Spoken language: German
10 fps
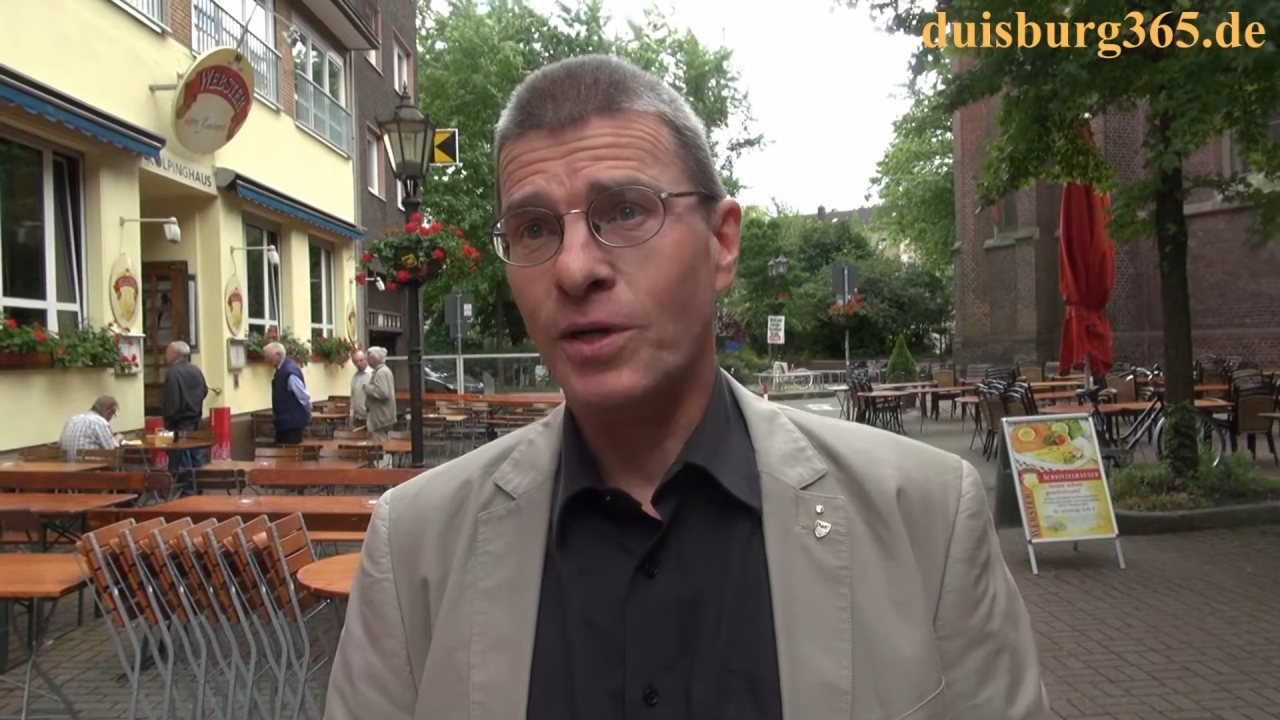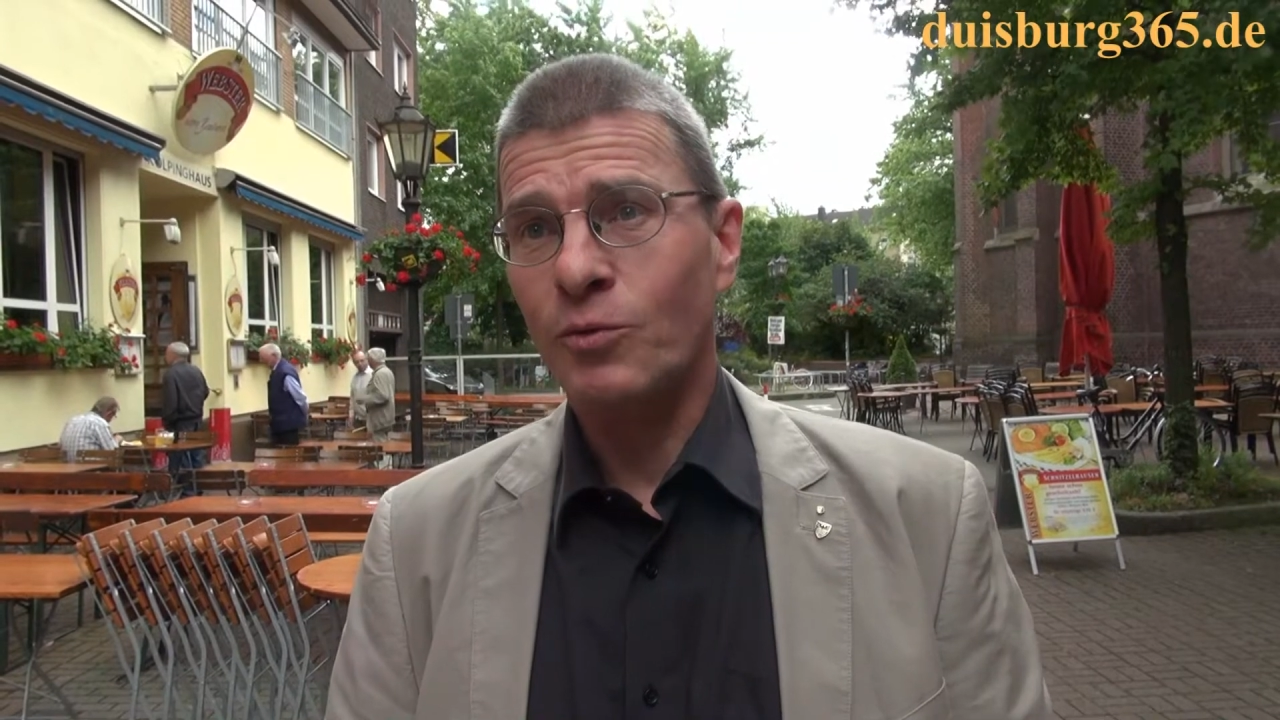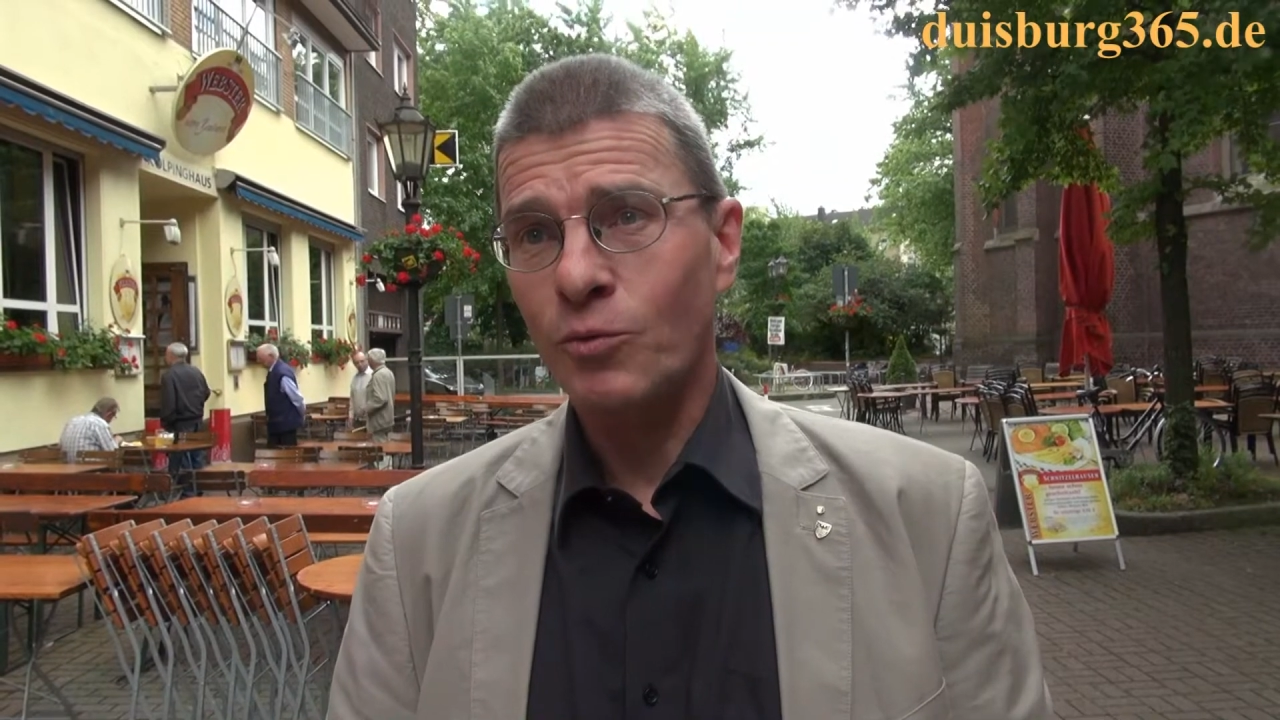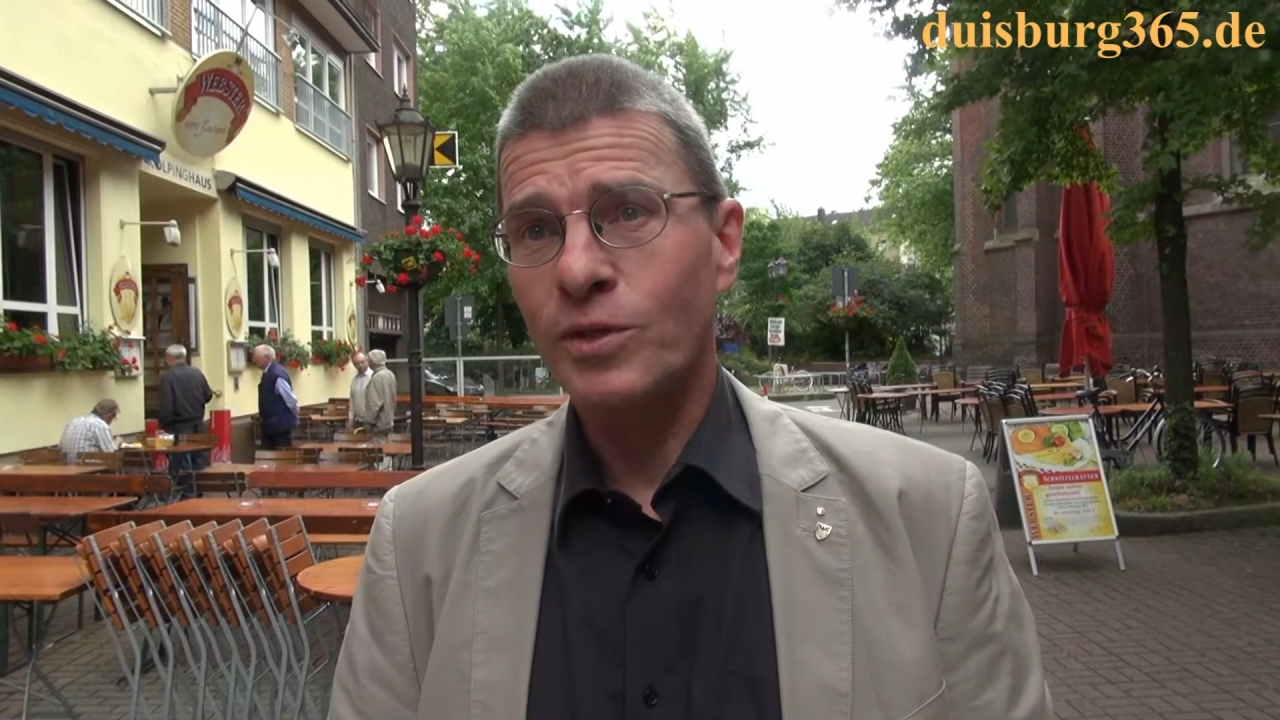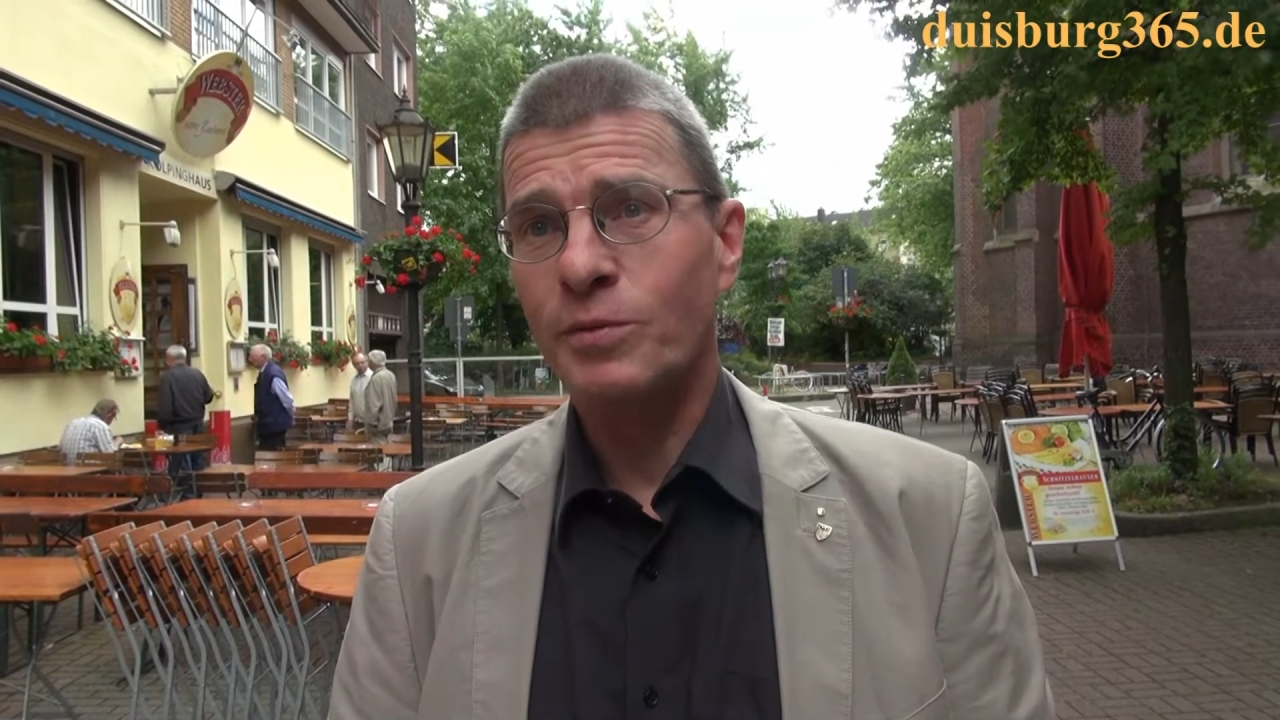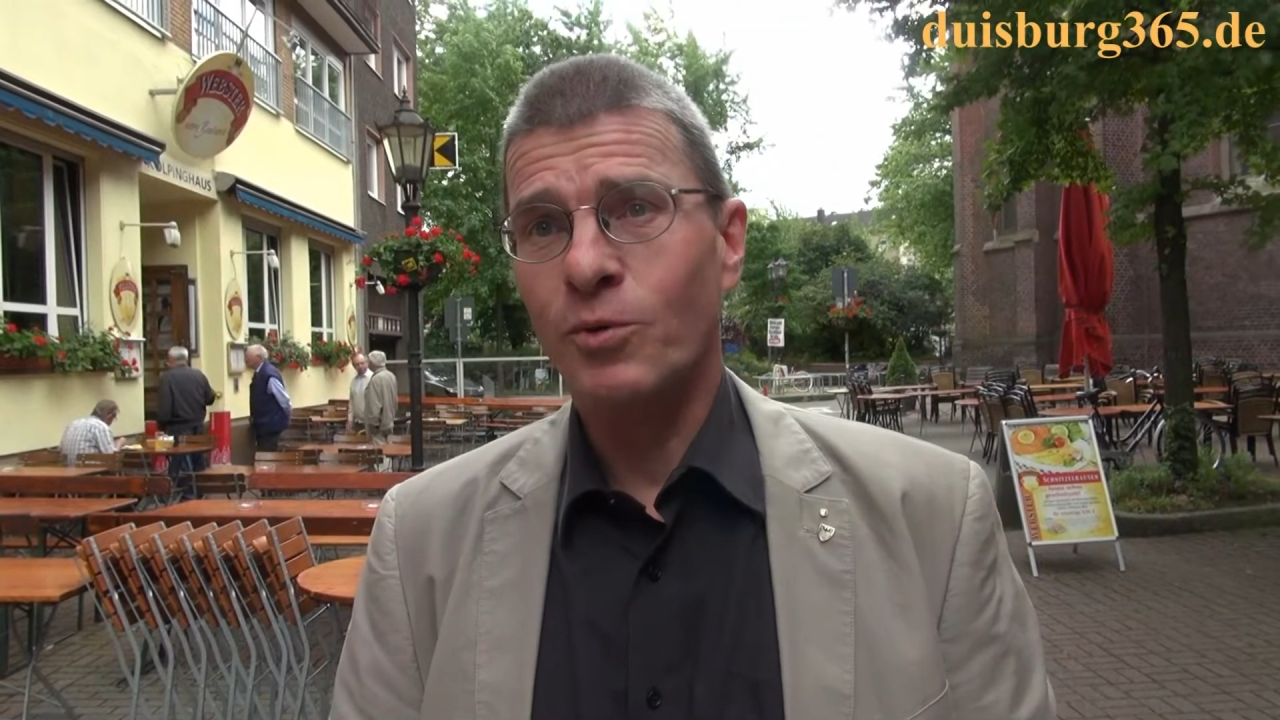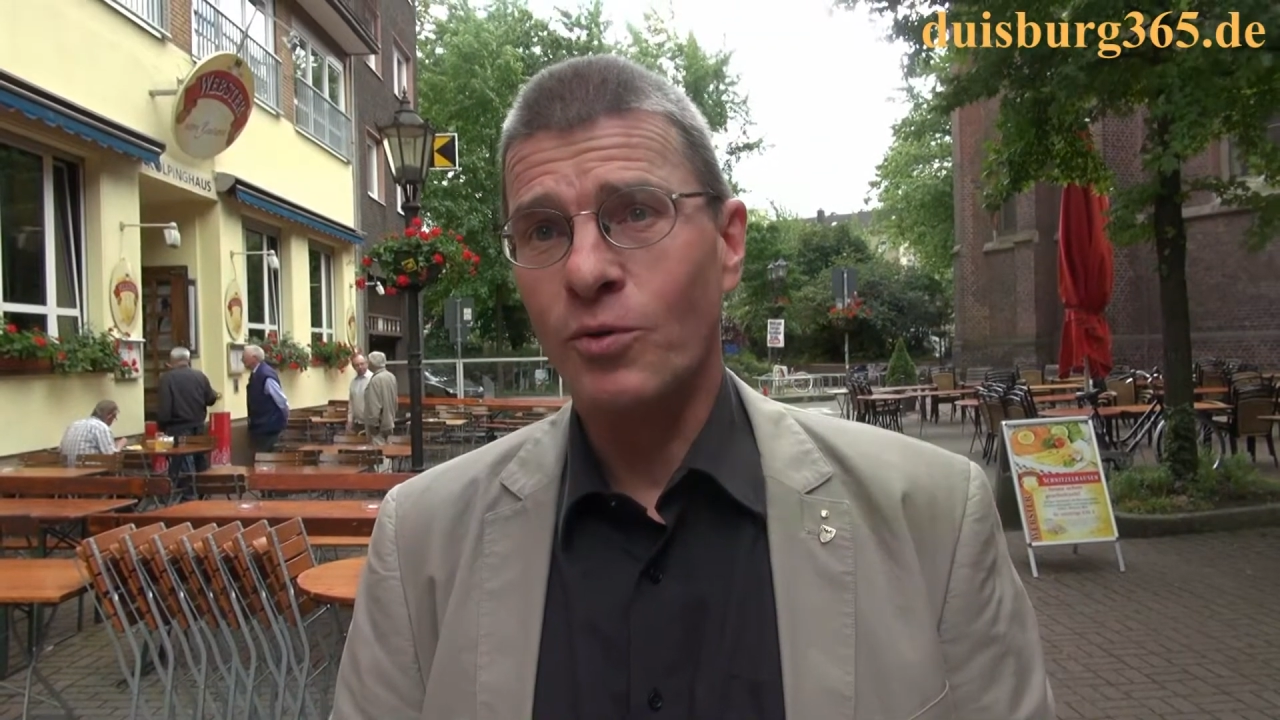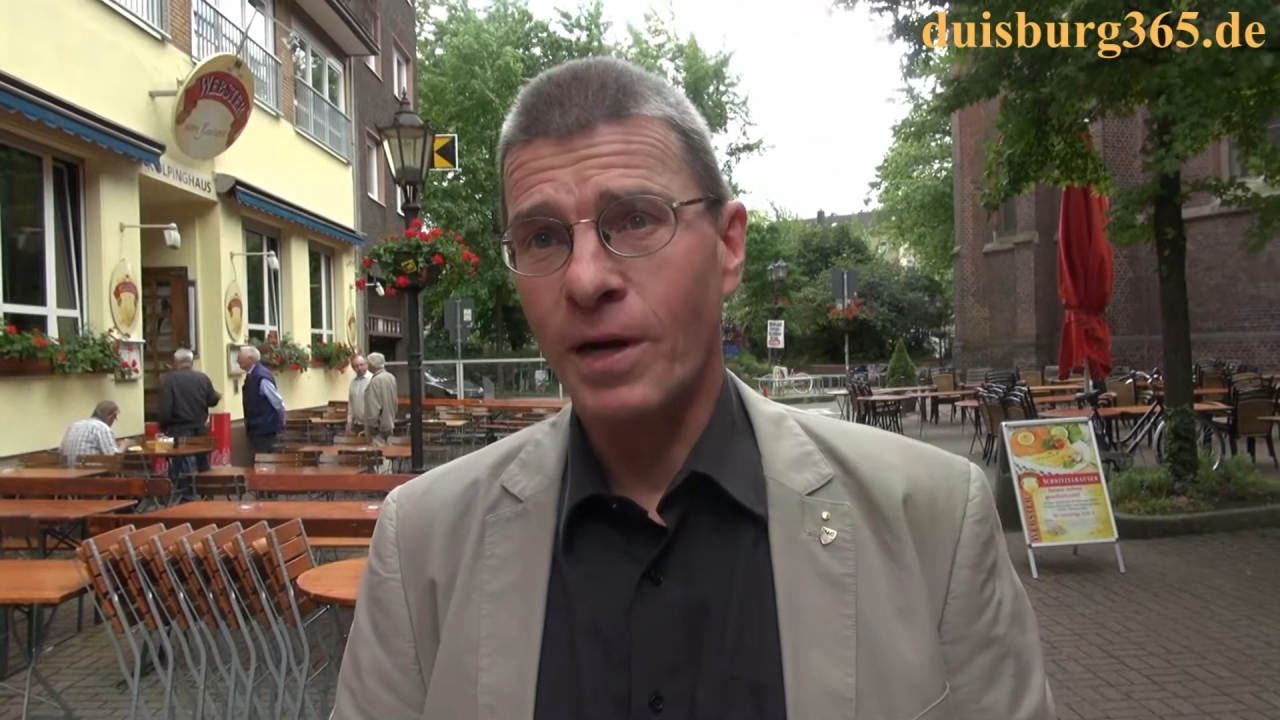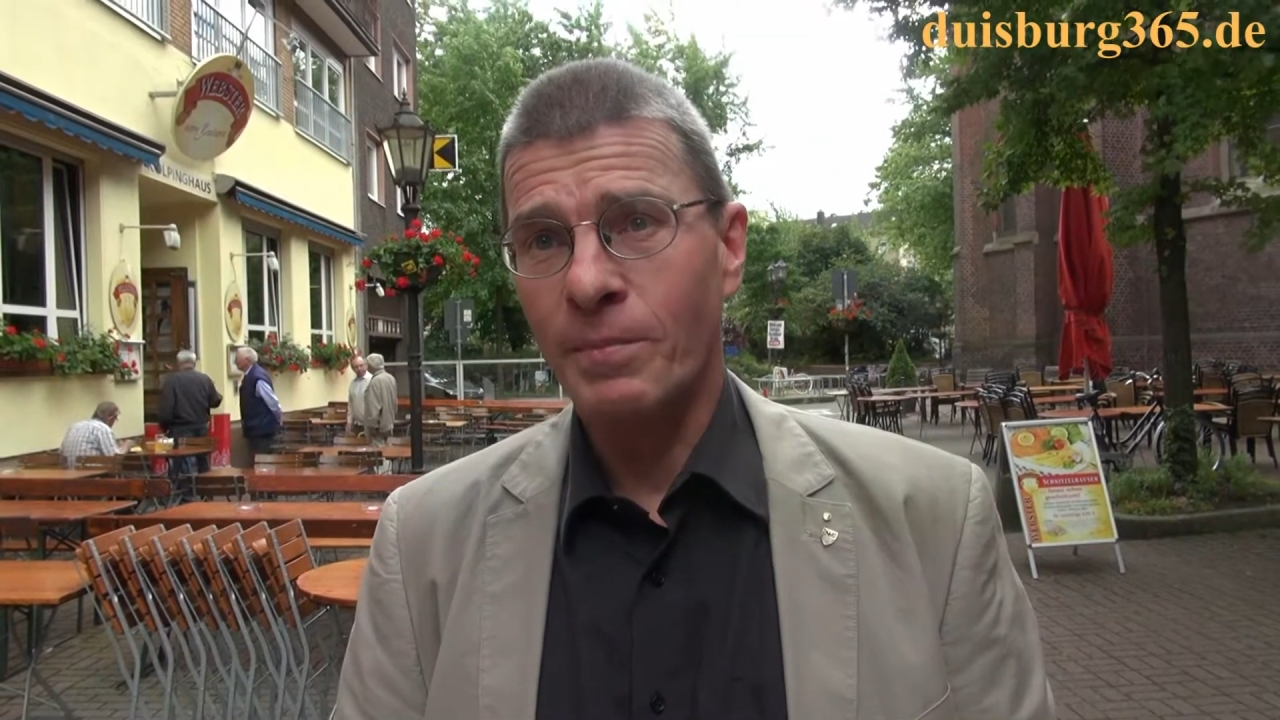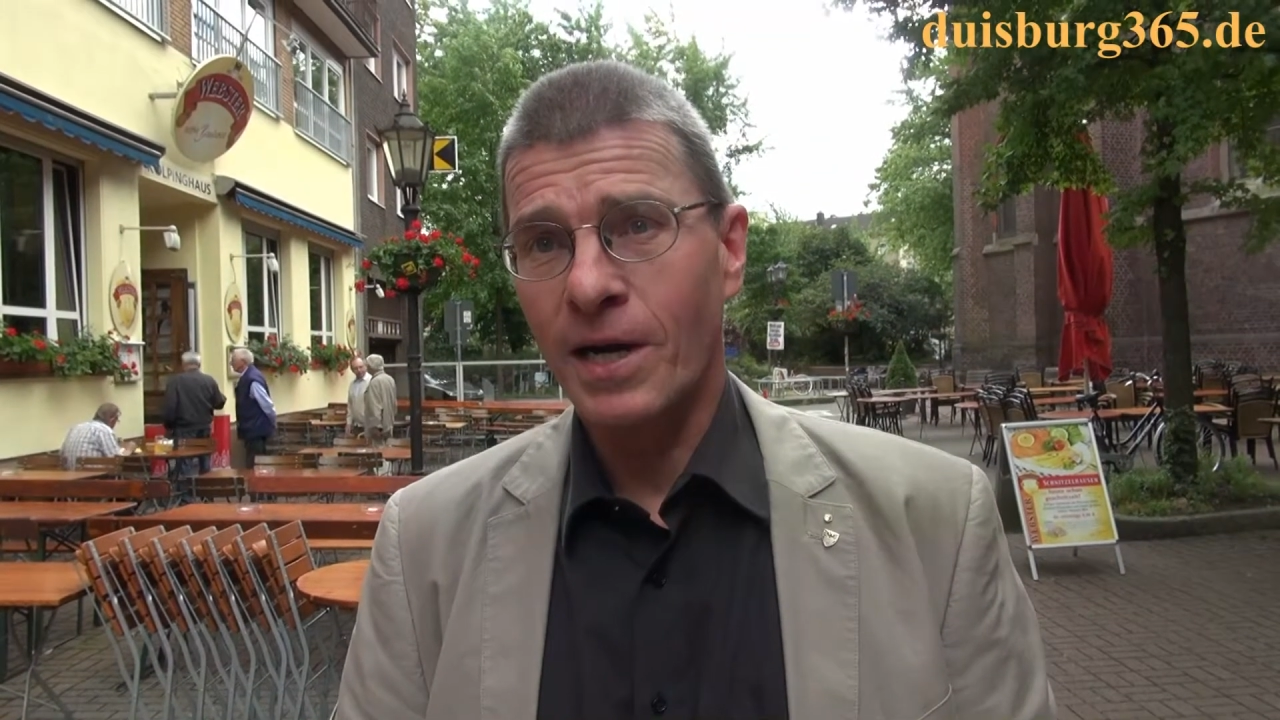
gutes Programm